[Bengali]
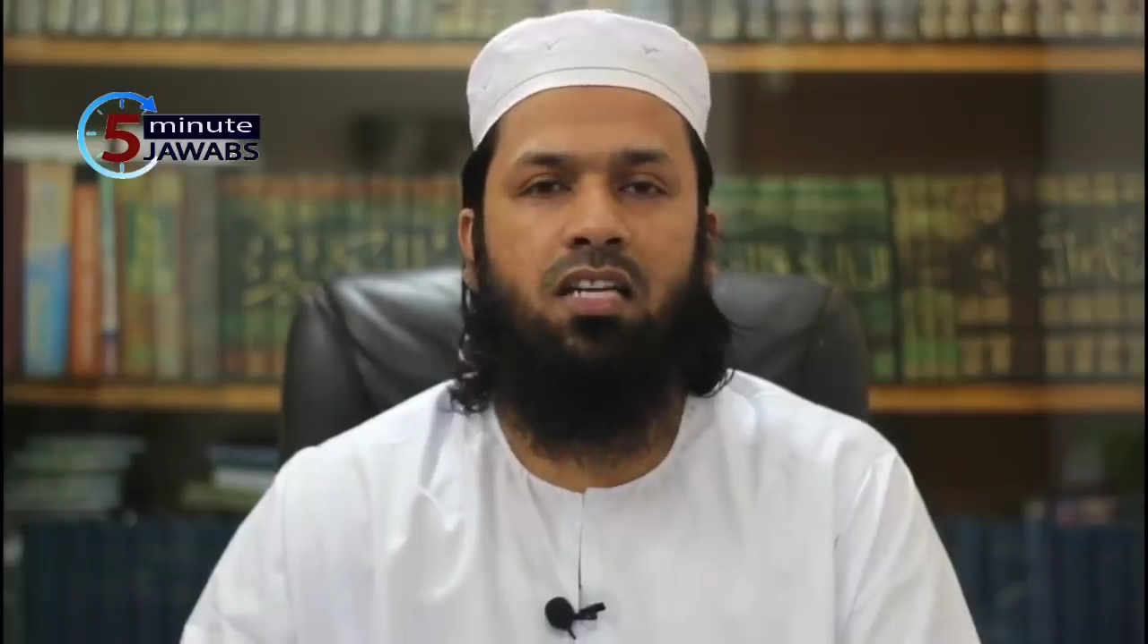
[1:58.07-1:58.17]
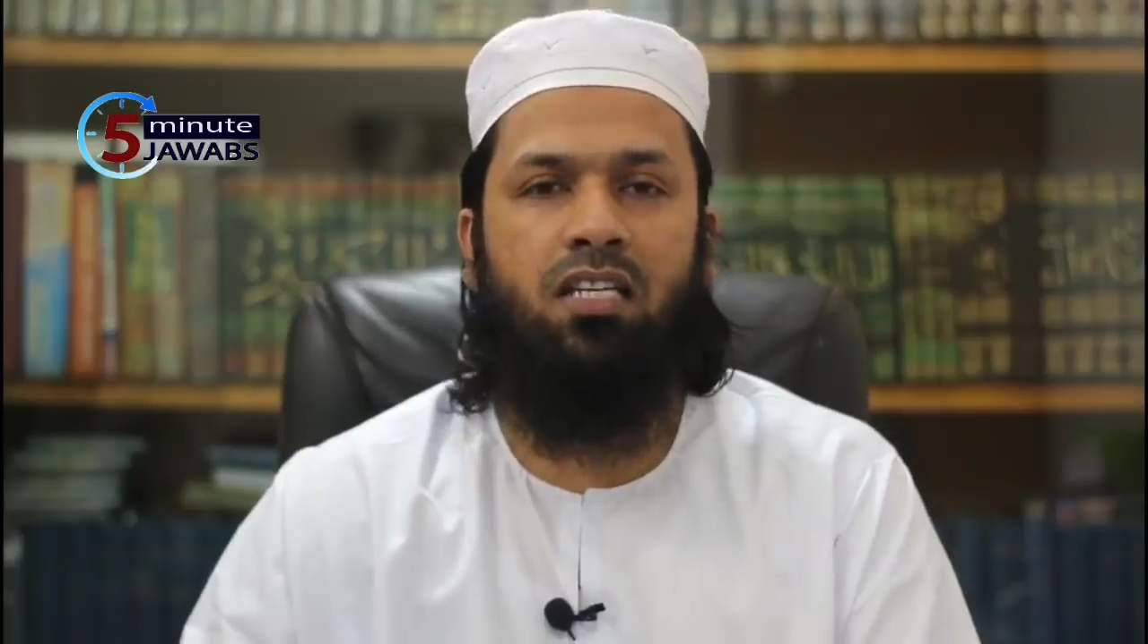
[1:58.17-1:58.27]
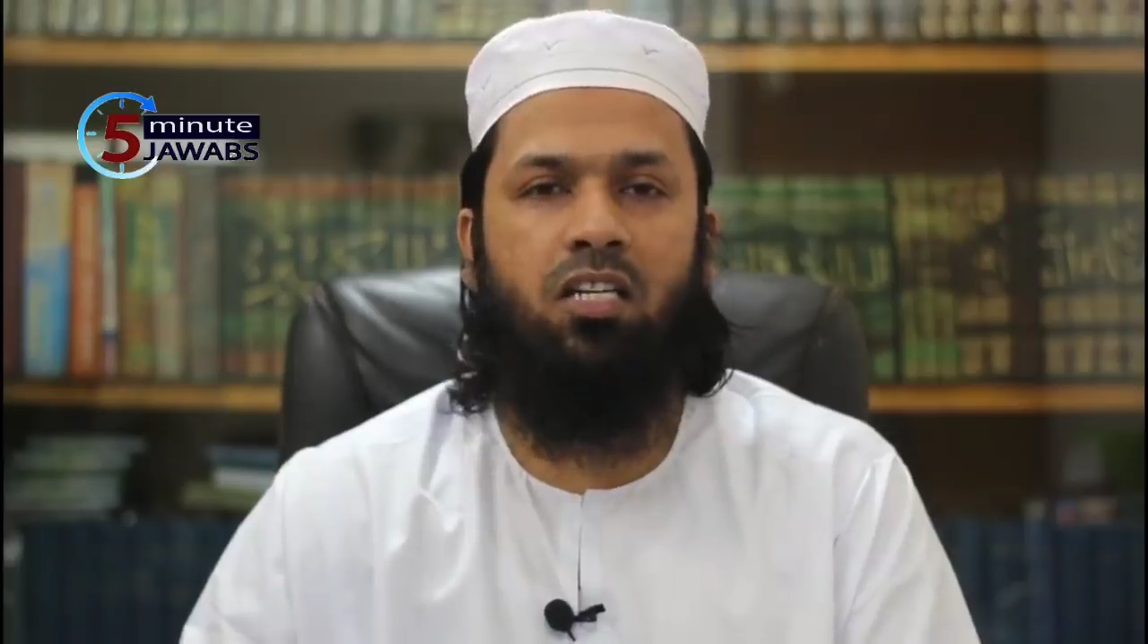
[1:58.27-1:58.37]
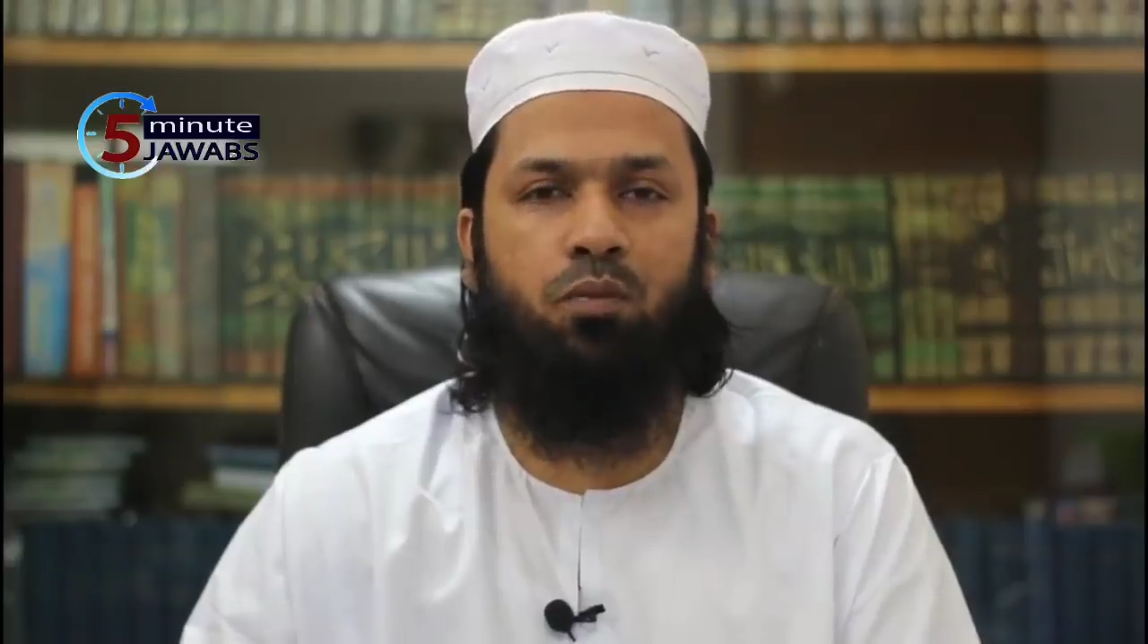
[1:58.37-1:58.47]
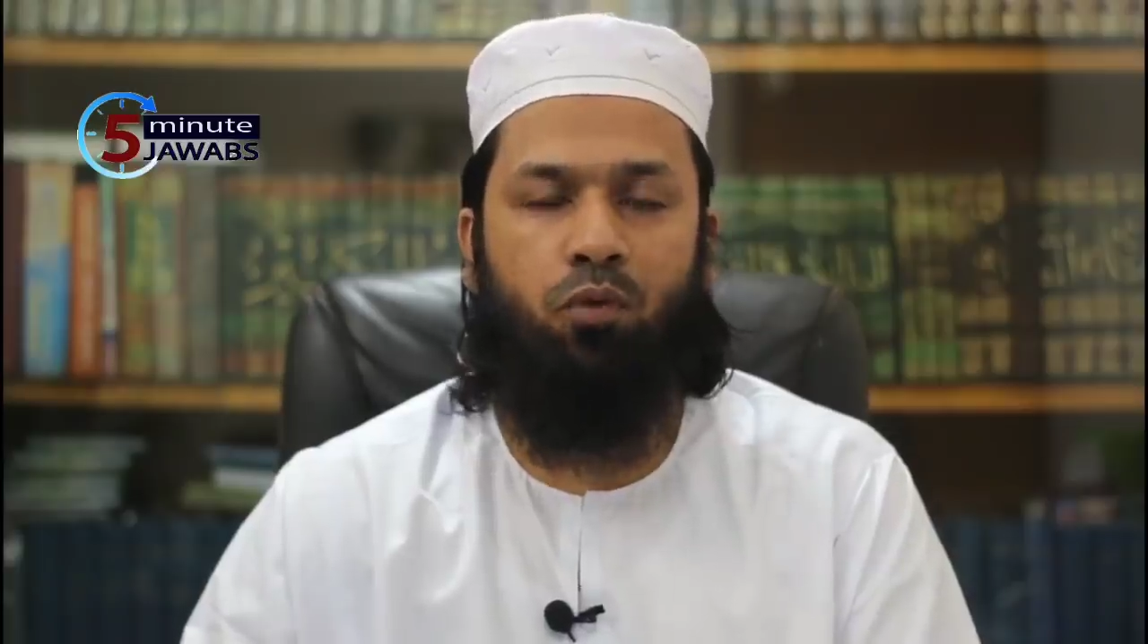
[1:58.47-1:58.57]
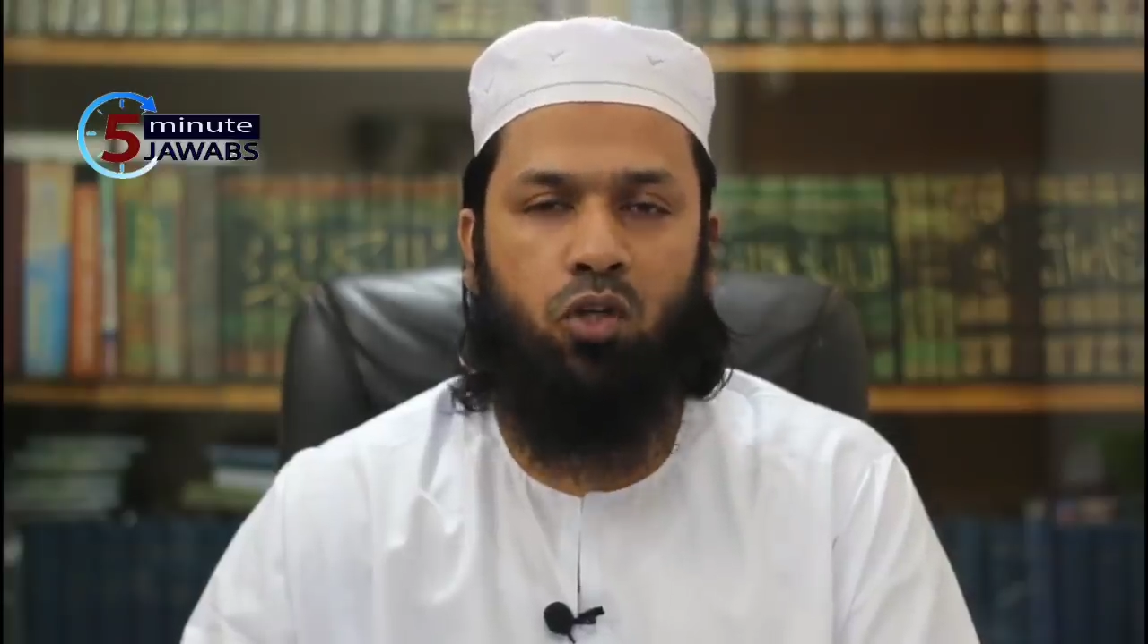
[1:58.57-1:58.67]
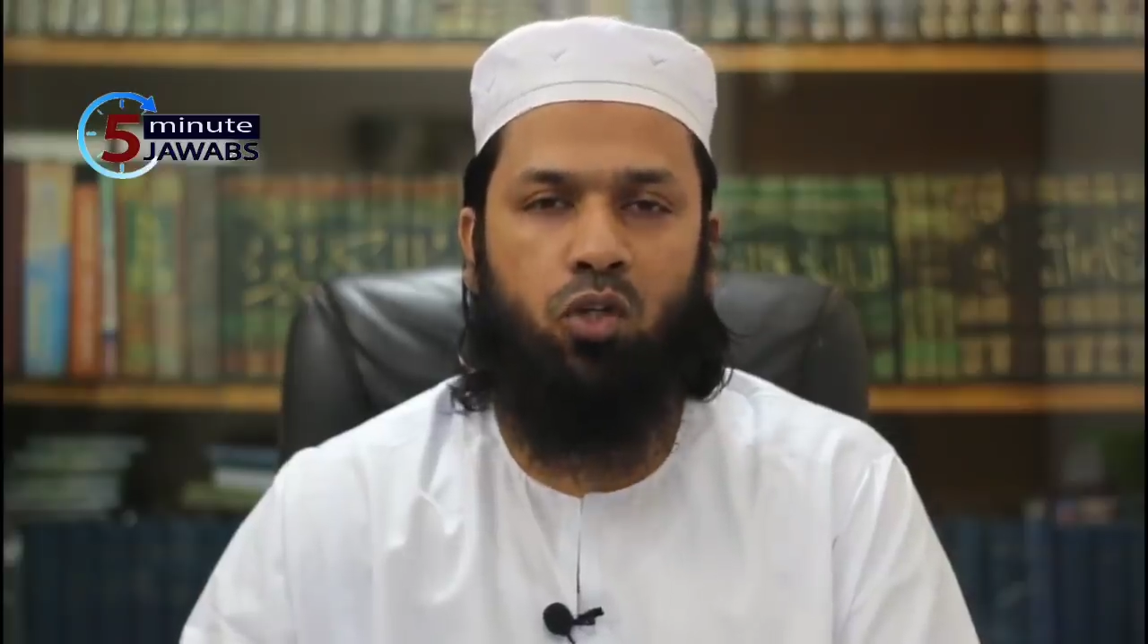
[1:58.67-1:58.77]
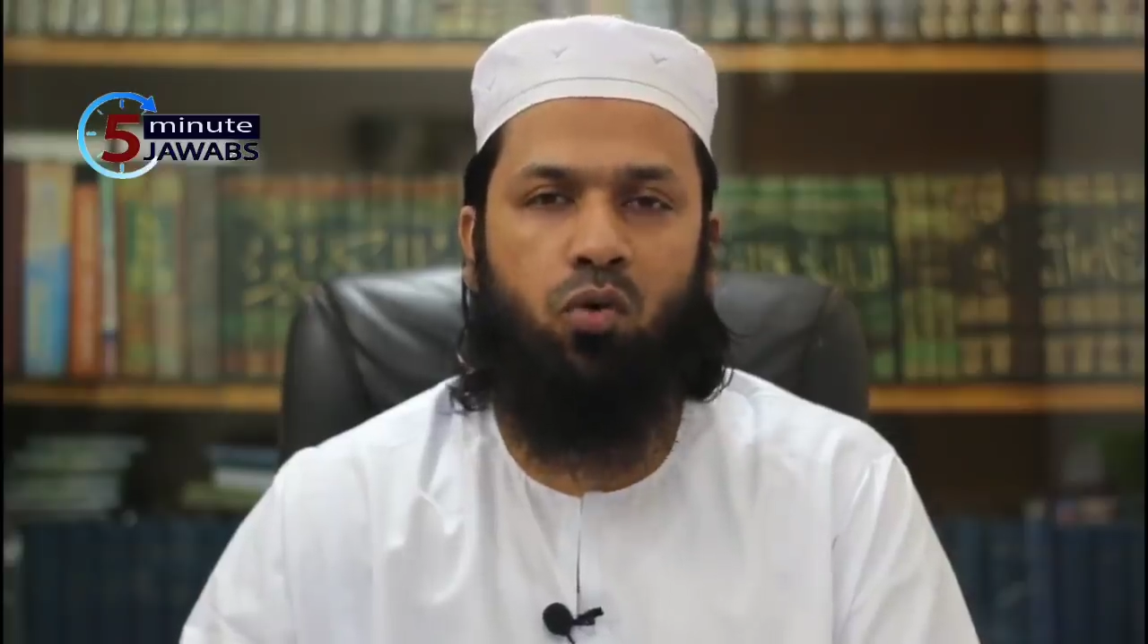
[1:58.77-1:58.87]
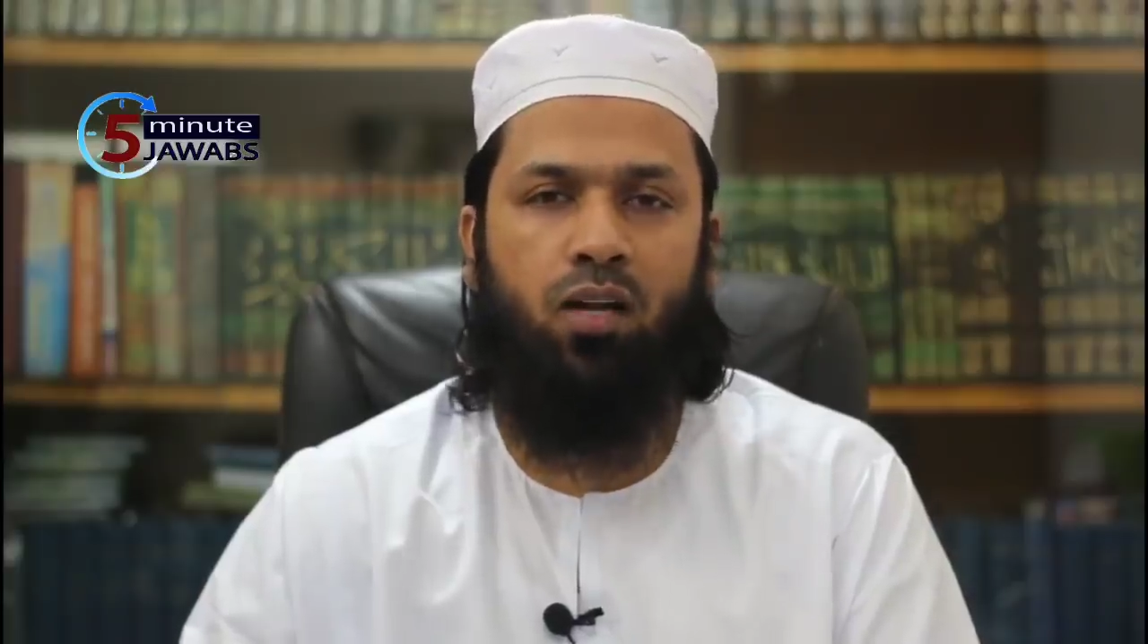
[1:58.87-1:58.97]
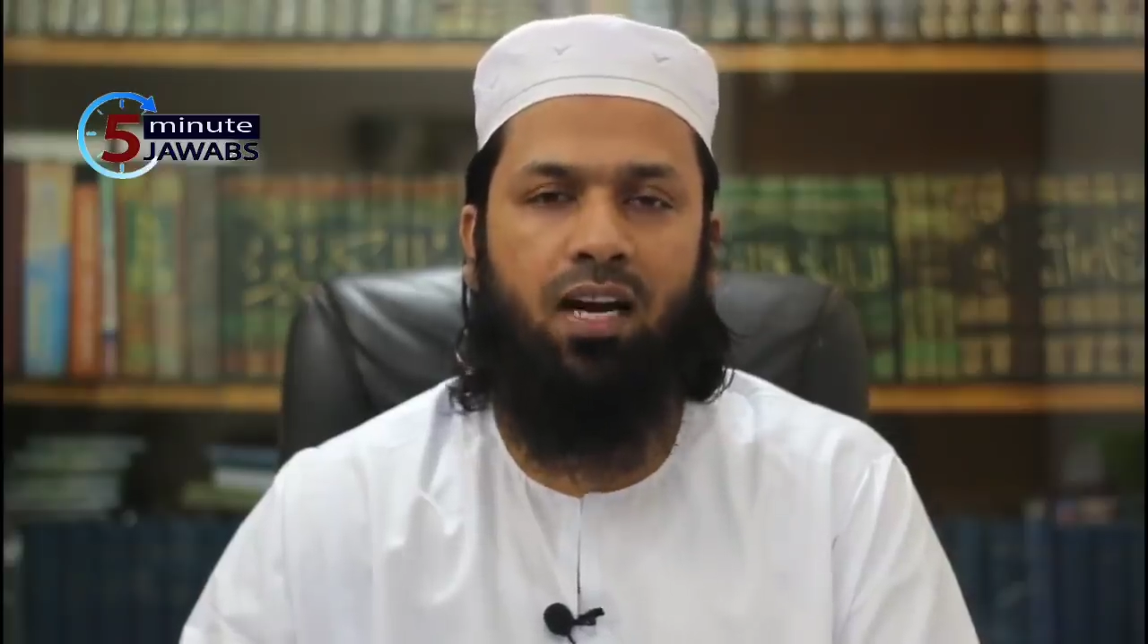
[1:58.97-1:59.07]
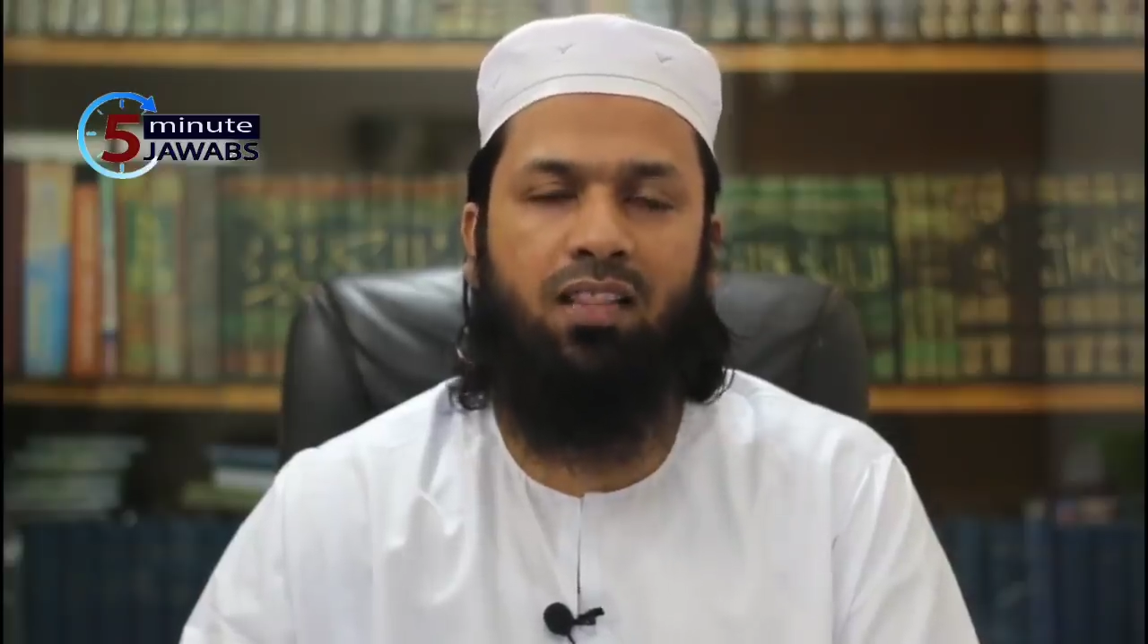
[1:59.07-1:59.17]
সে স্পর্শ করে